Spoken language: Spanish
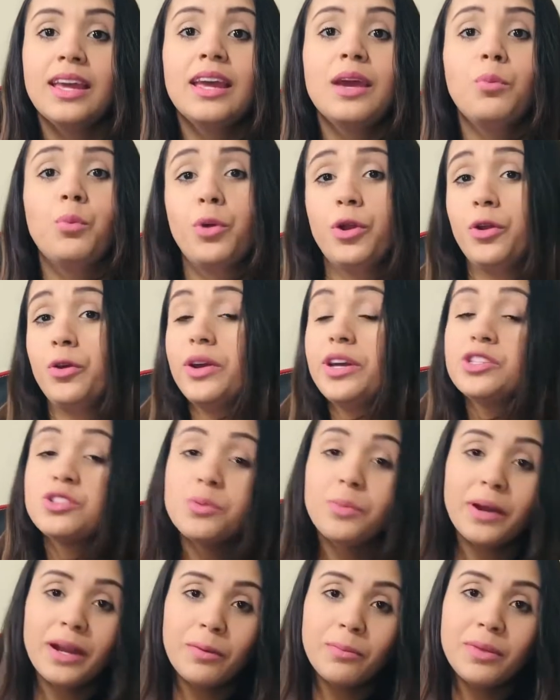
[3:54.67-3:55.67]
Bueno, eso
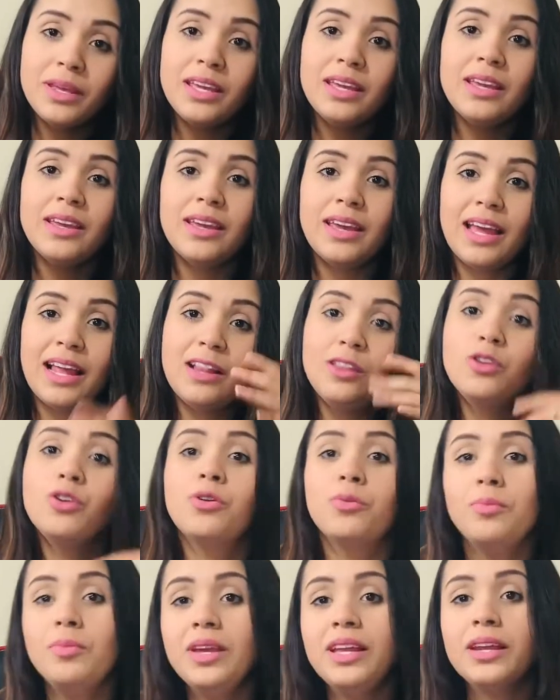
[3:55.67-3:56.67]
para mí, el
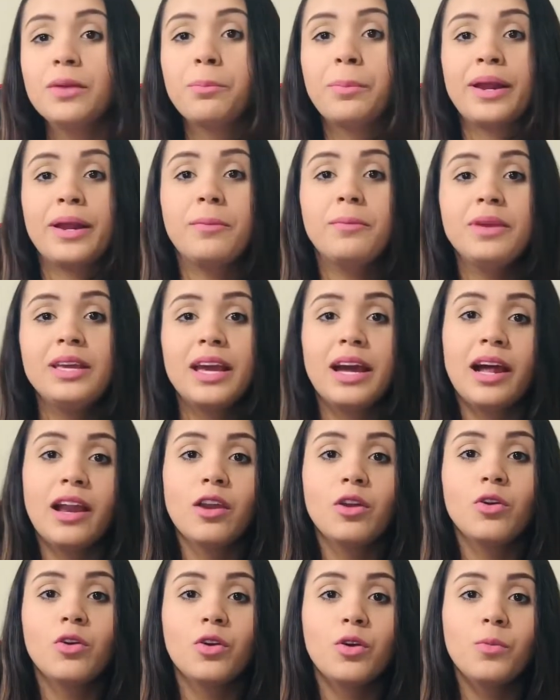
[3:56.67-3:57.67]
dormir para mí es
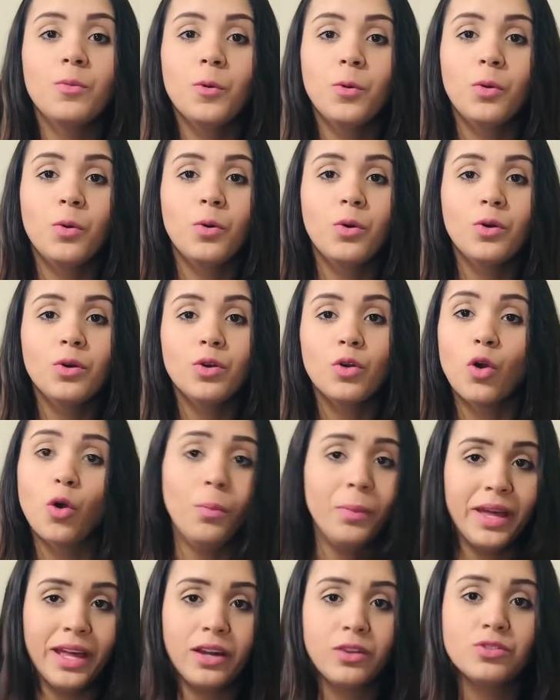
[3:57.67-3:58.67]
algo como
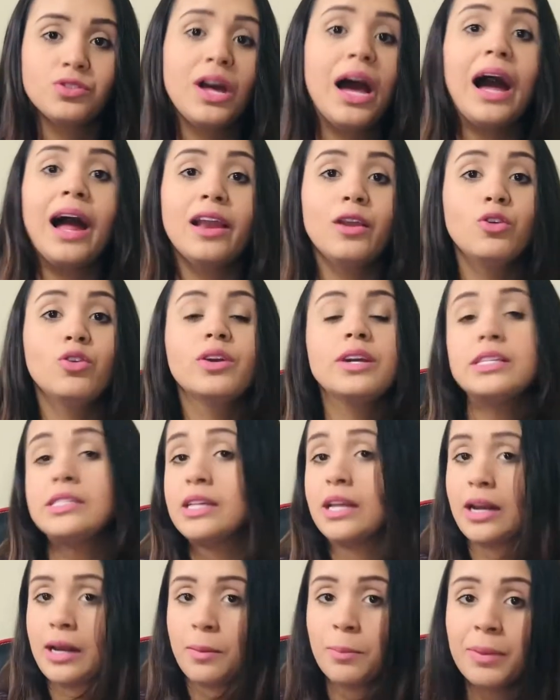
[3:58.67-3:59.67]
comer, o sea, algo que se
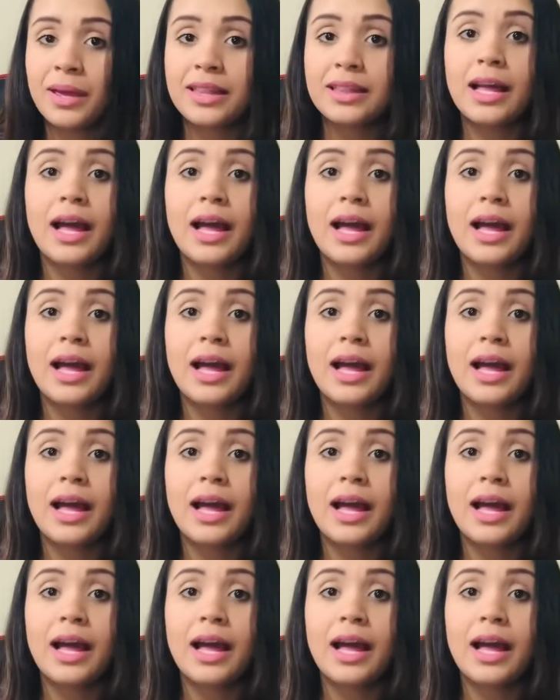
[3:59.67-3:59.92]
respeta,